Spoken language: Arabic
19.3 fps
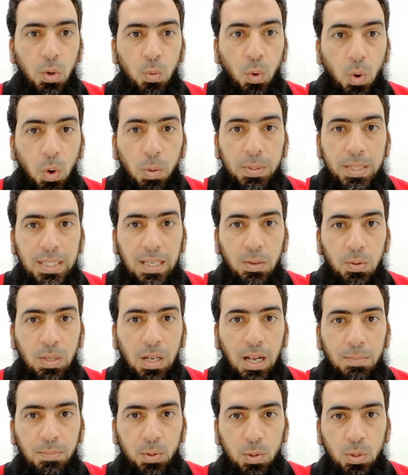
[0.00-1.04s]
وهو بيزود
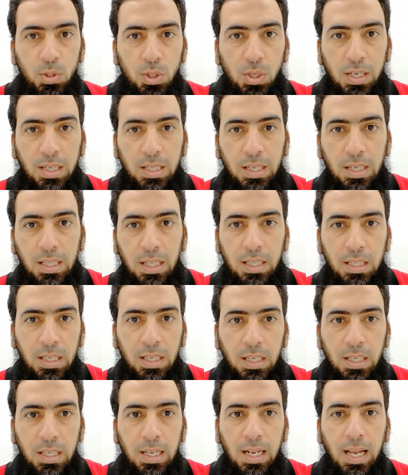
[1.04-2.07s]
الابروتش الجديده دي
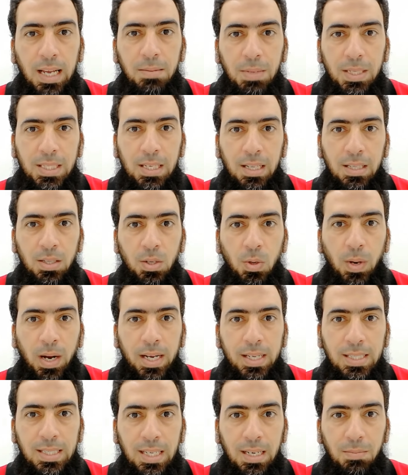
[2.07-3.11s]
يلاقي مثلا ان هو
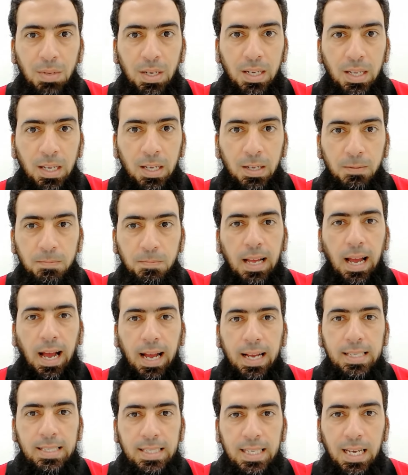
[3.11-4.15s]
عايز يعمل ايه
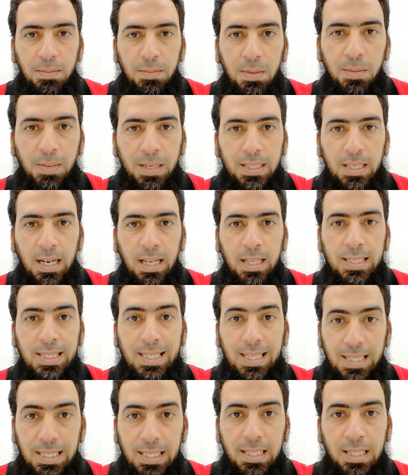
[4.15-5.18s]
عايز يعمل مثلا
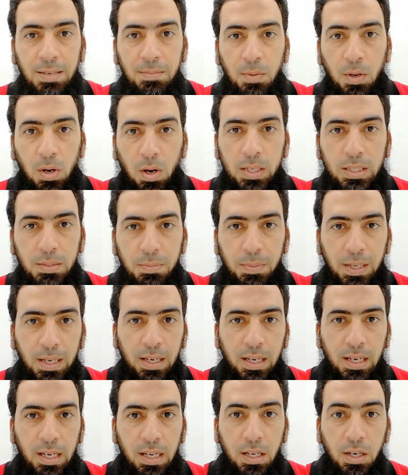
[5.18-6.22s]
سيستم خاص
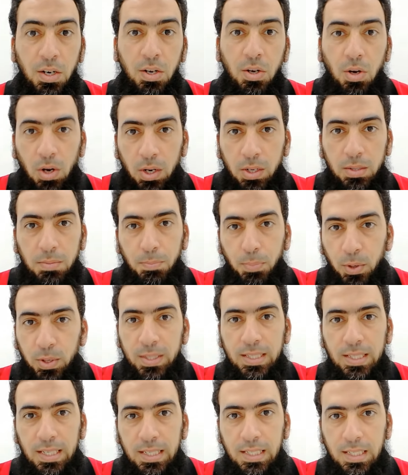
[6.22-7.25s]
بالنقاط
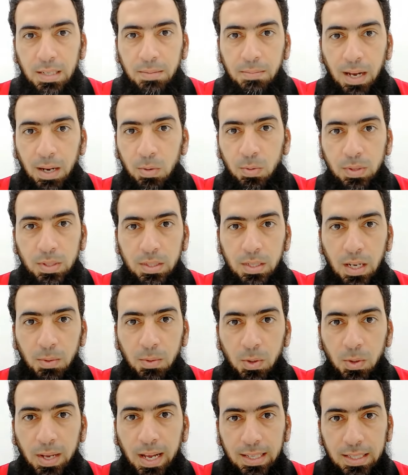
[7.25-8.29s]
بوينت سيستم او
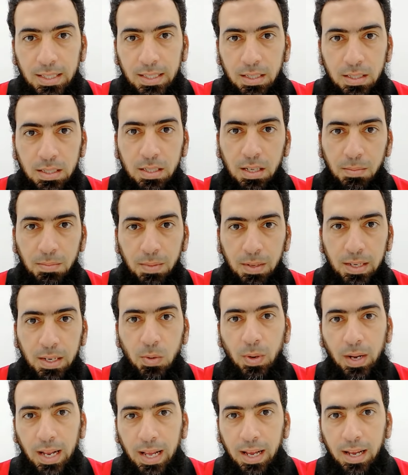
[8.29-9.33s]
نظام لويالتي نظام
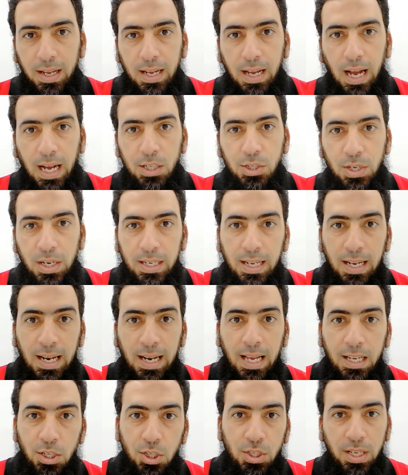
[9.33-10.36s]
للولاء عشان
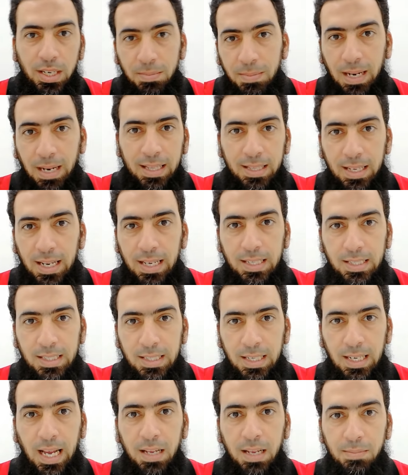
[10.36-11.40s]
اللي هيشتري من عندنا
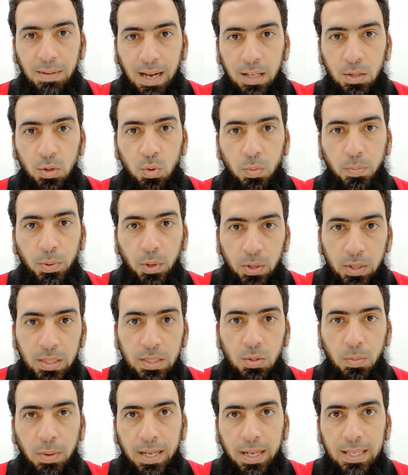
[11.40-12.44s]
كتير هيبقى عنده
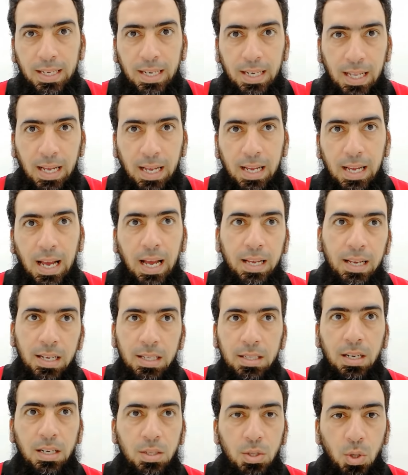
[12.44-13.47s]
بوينتس وبعد كده
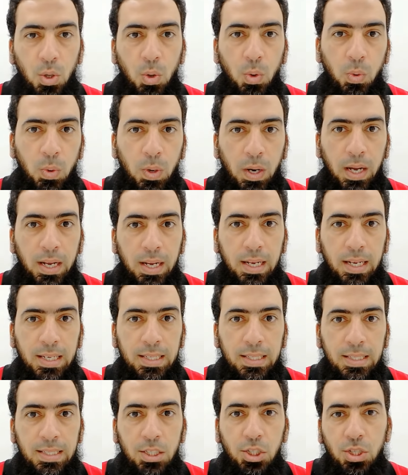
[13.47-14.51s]
هيقدر ان هو
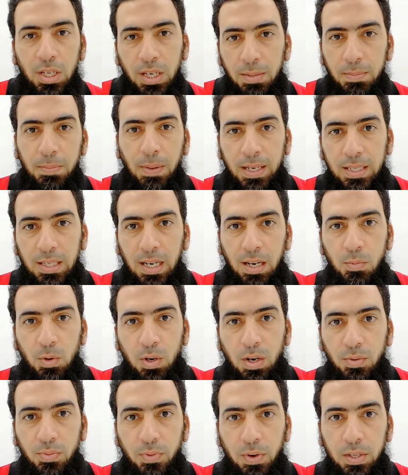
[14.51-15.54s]
يشتري باسعار
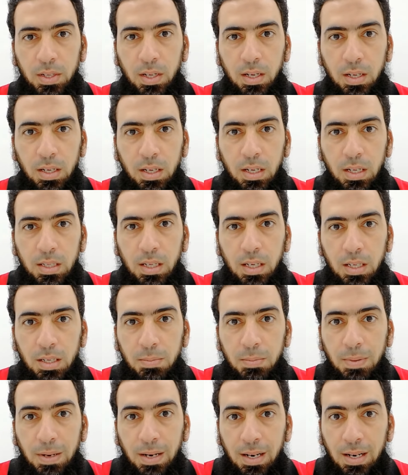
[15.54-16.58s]
مخفضه
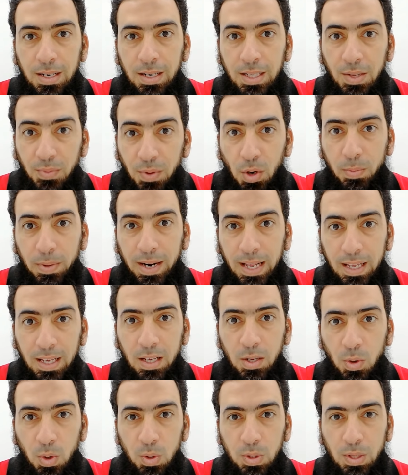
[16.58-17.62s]
طيب الديفلوبر
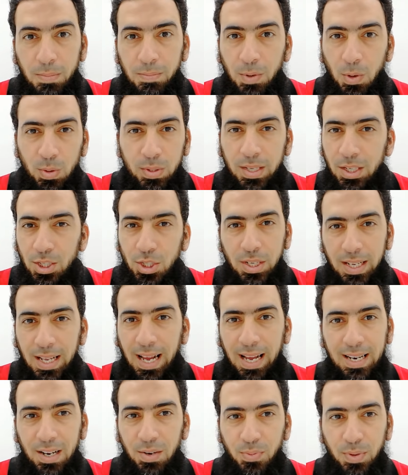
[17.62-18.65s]
هيجي يقول له طب ما قلتليش ليه
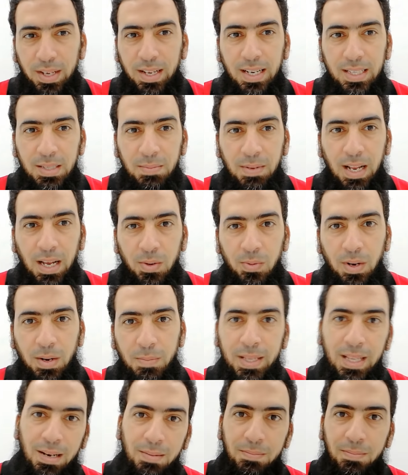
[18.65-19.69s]
على الفكره دي من الاول
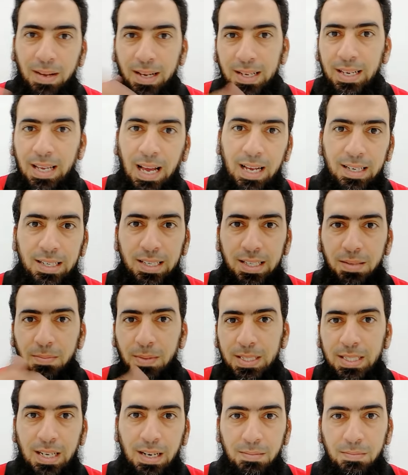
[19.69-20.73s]
بدل ما اجي اعيد
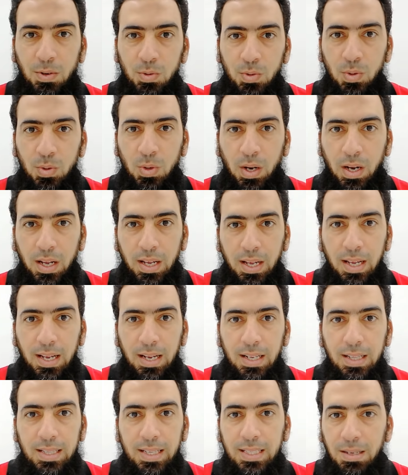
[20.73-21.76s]
مثلا موضوع
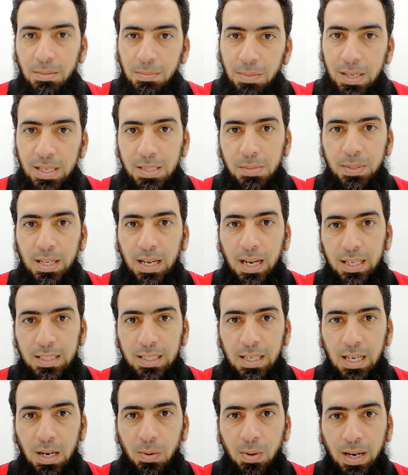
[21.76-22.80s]
الداتابيز
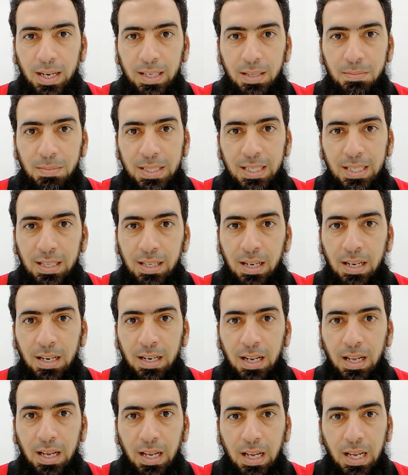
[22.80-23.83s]
بتاعتي او اعيد
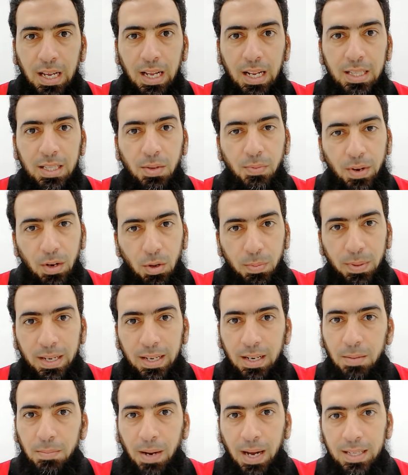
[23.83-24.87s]
مثلا
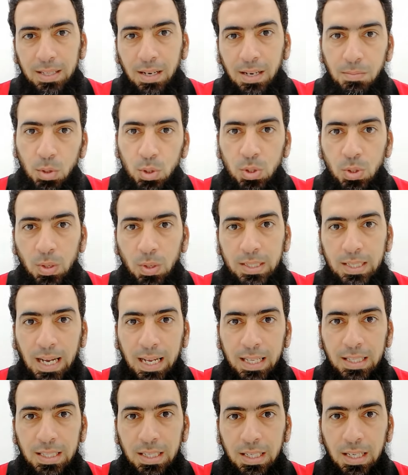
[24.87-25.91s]
الديفلوبينج لبعض الموديولز
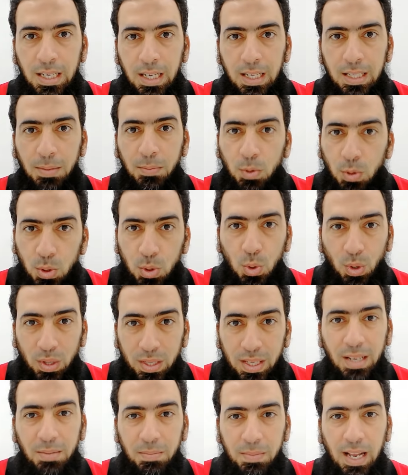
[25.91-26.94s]
عندي طب كنت قلت
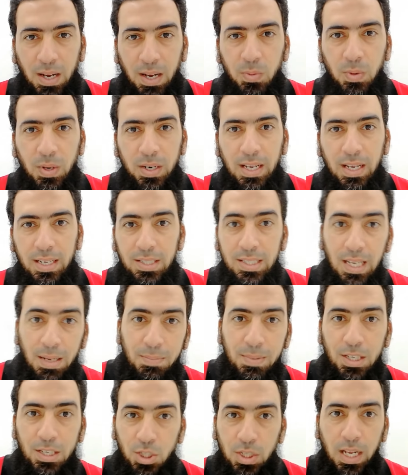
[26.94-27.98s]
لي من الاول يعني
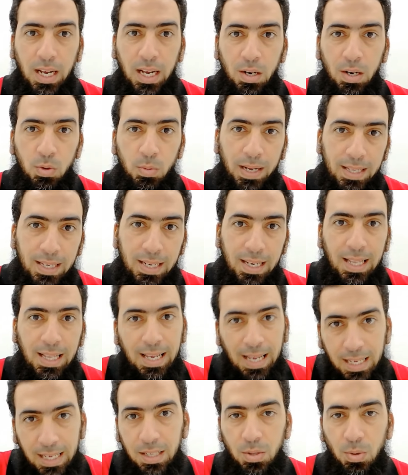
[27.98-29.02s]
سايبني اشتغل وبعد كده
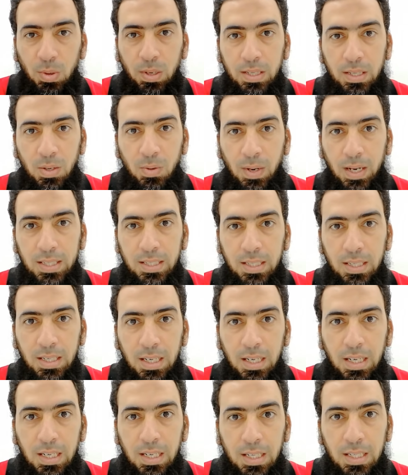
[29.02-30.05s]
جاي تقول لي دلوقتي
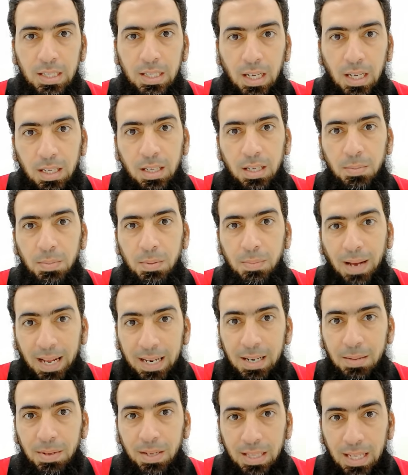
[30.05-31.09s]
طيب يبقى
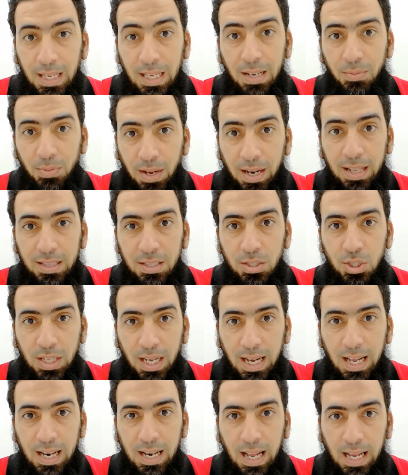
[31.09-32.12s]
احنا محتاجين فعلا
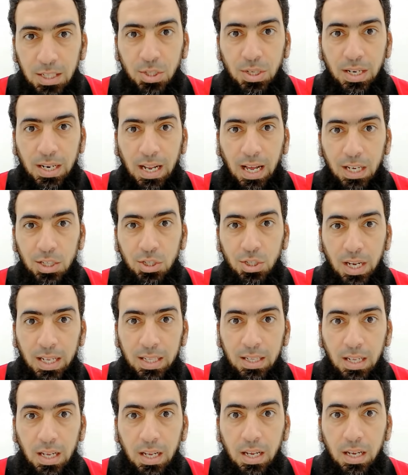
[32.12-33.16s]
نشتغل اجل
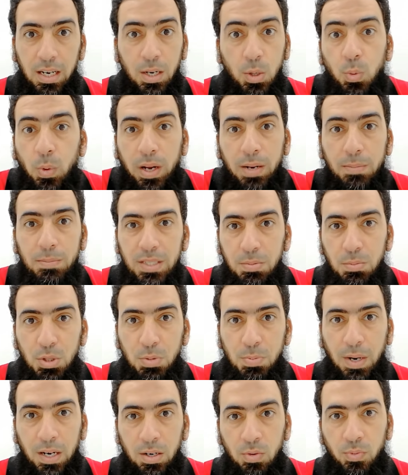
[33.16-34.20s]
عشان الريكويرمنتس مش
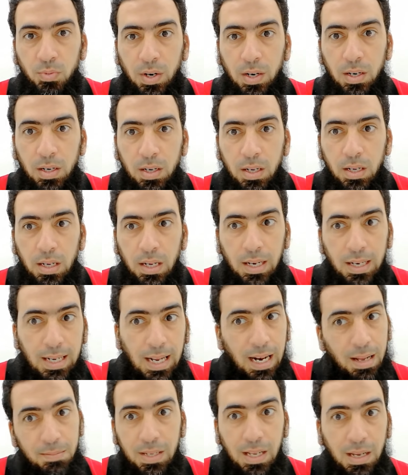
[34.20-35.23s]
معروفه
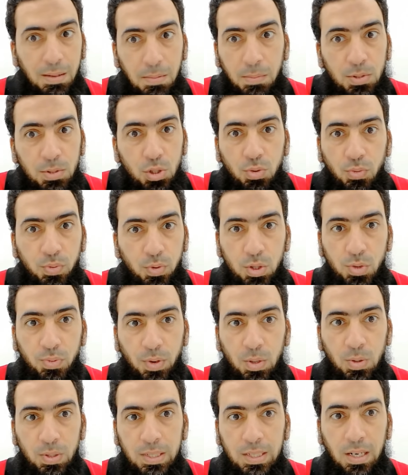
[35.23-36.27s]
الكلام ده ما بنشوفوش في
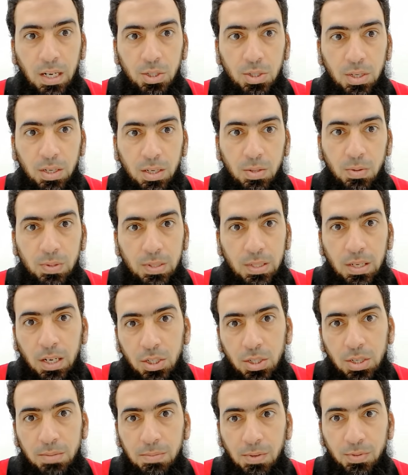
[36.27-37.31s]
الكونستراكشن
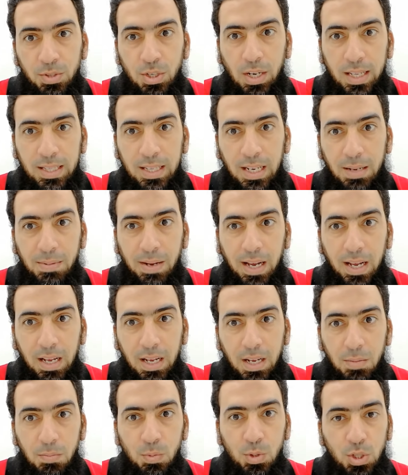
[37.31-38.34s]
الكونستراكشن ما فيش عندنا بقى
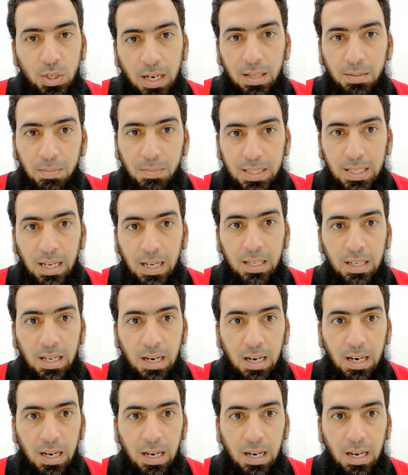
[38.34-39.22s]
مشكله مثلا